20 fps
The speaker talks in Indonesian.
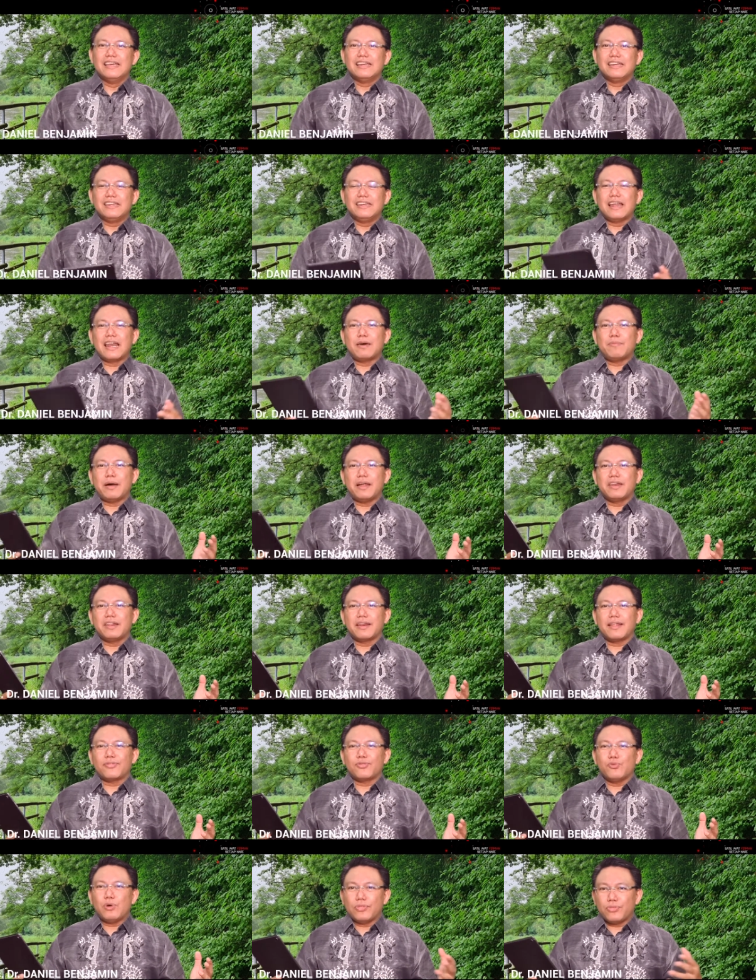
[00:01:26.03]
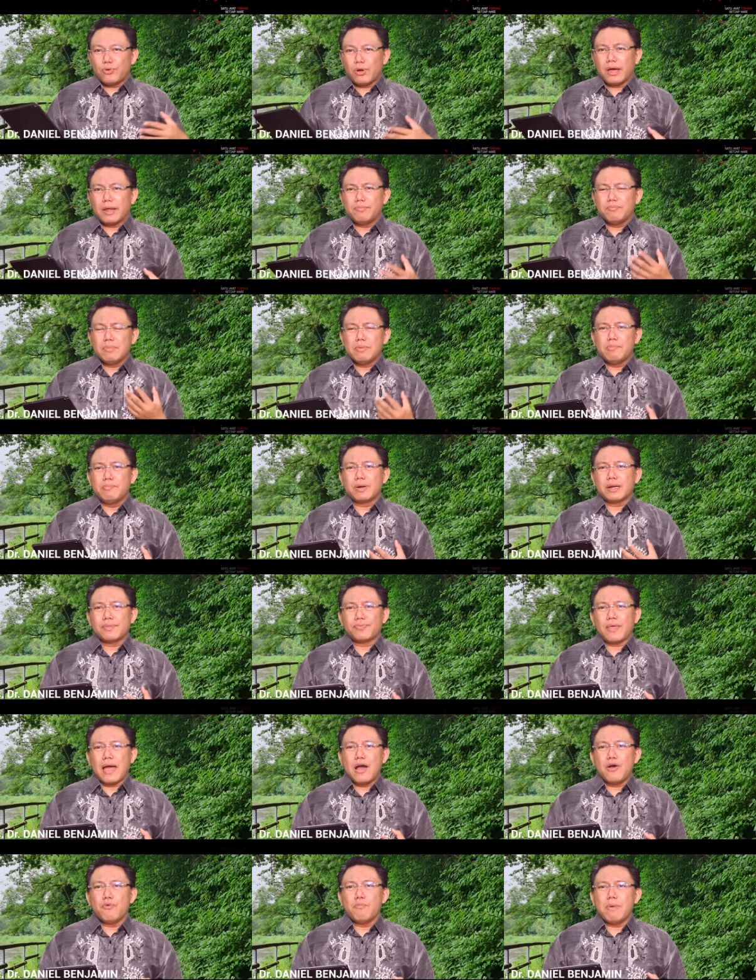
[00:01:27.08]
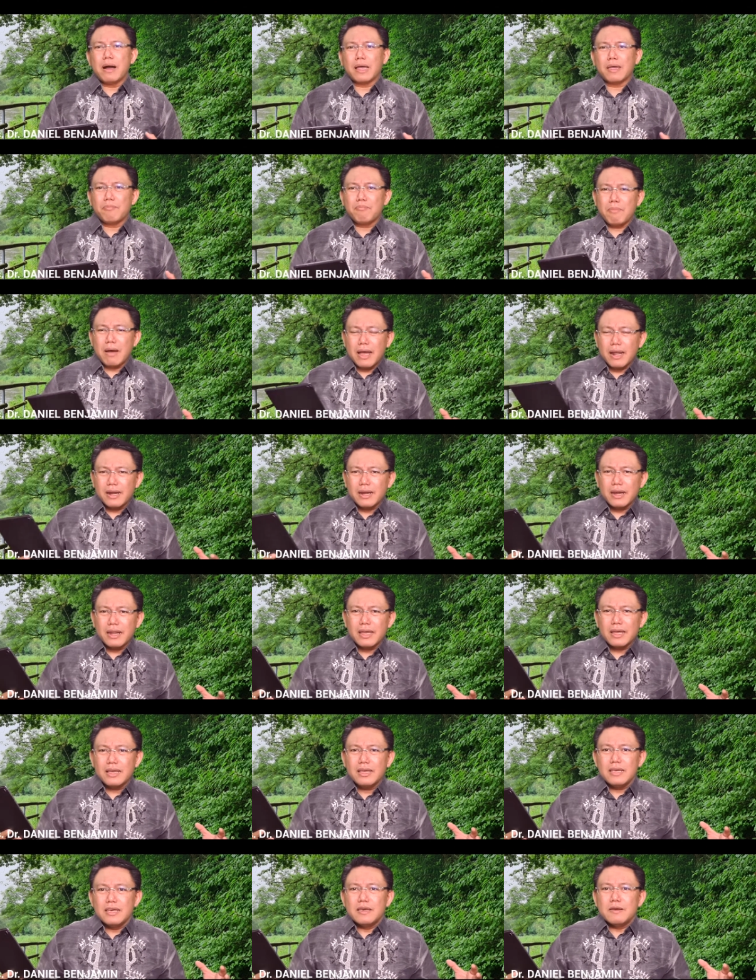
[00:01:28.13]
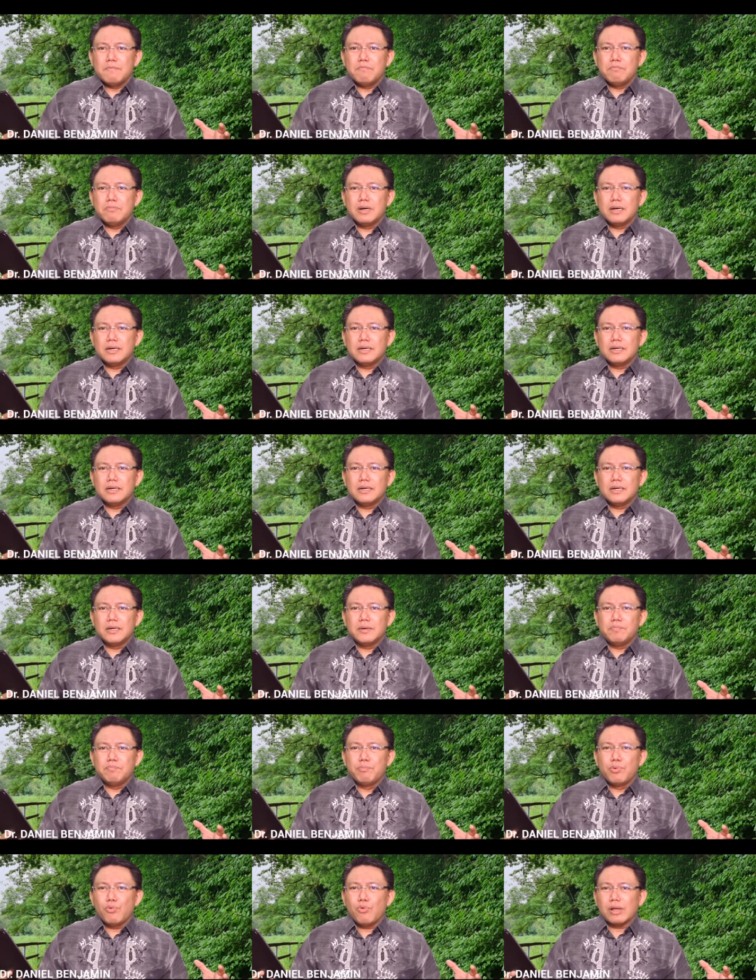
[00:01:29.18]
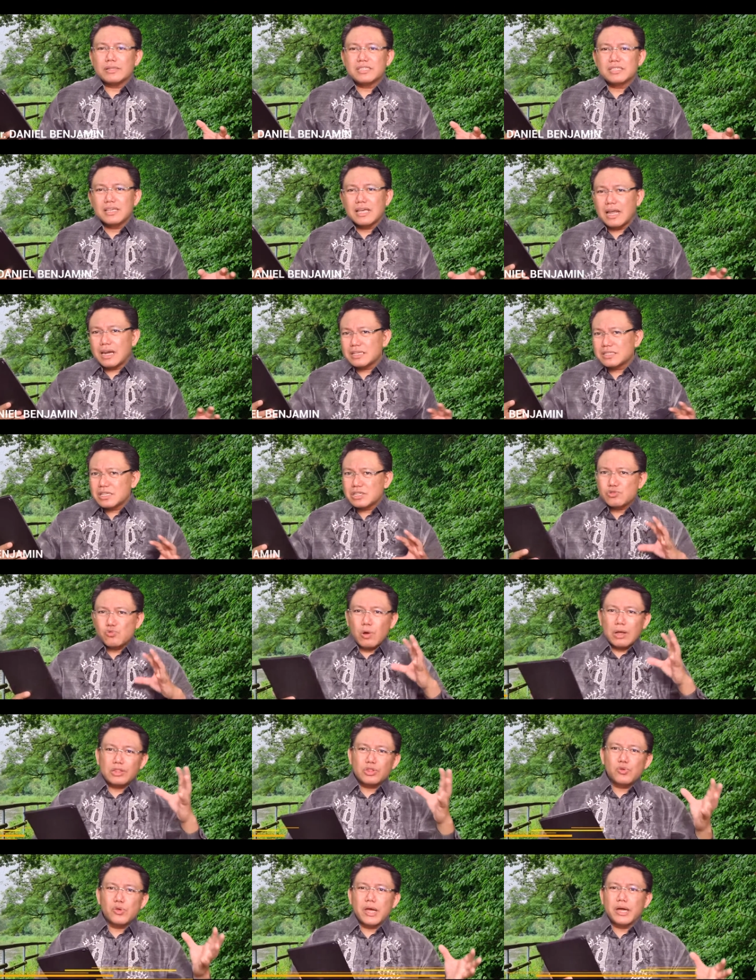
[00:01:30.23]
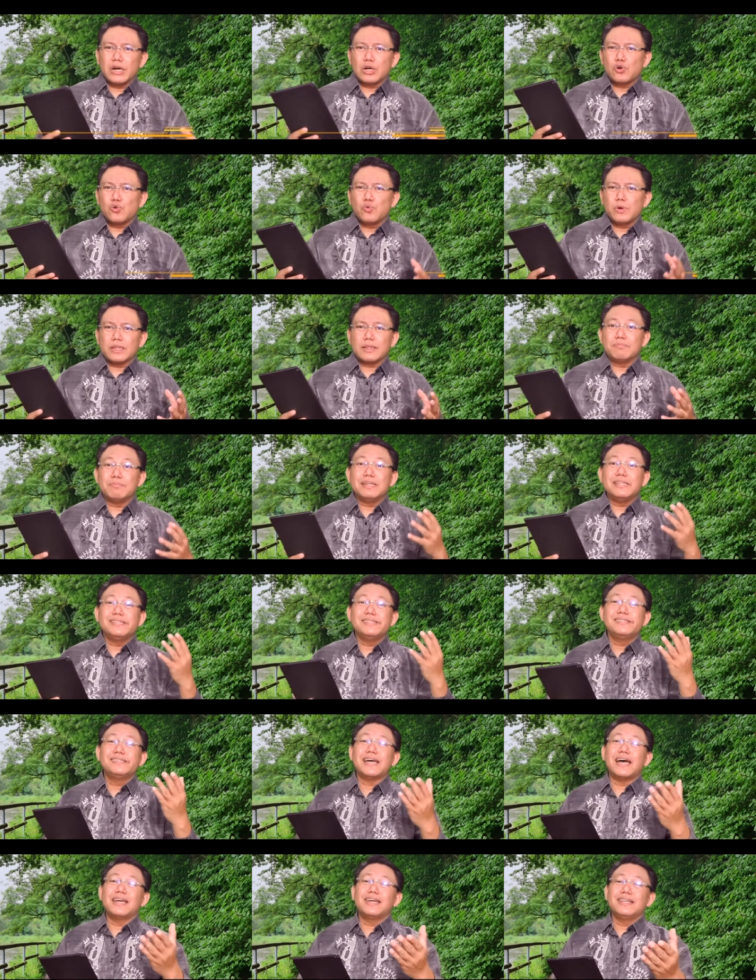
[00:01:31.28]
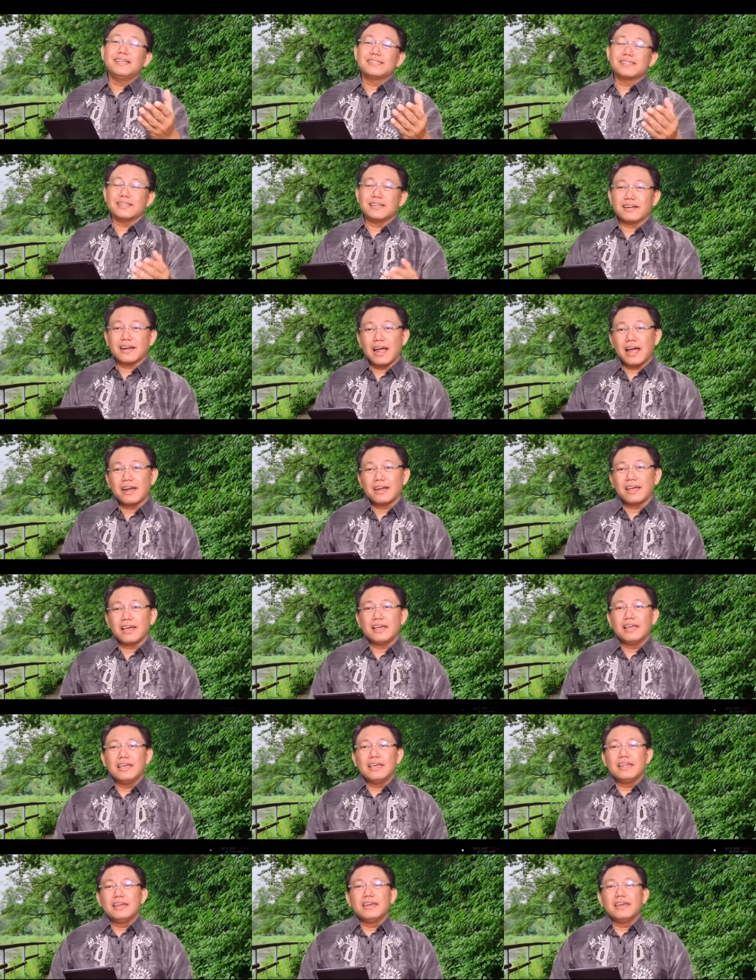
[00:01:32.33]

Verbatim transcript: Di dalam hadirat Tuhan, Tuhan akan memberitahu bagaimana membuat segala sesuatu yang ruwet menjadi sederhana